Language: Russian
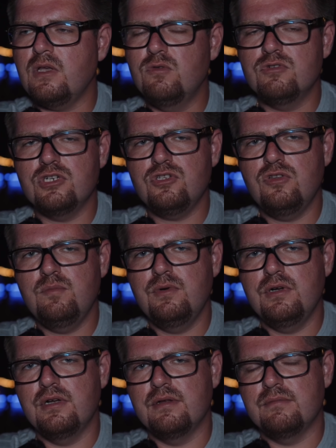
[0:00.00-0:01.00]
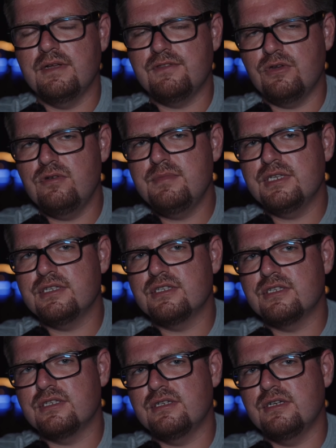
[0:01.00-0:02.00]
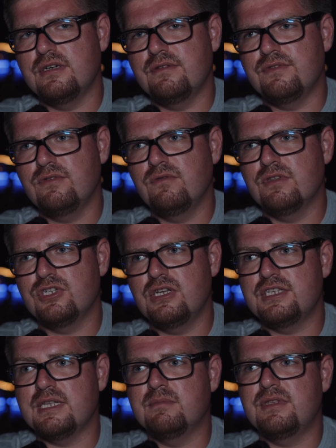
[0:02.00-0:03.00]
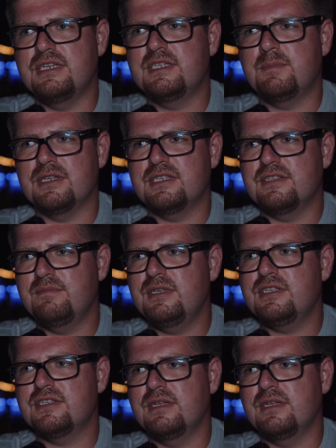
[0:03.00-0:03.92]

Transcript: нужно, чтобы на второй месяц э, в него вложились там 30% в месяц,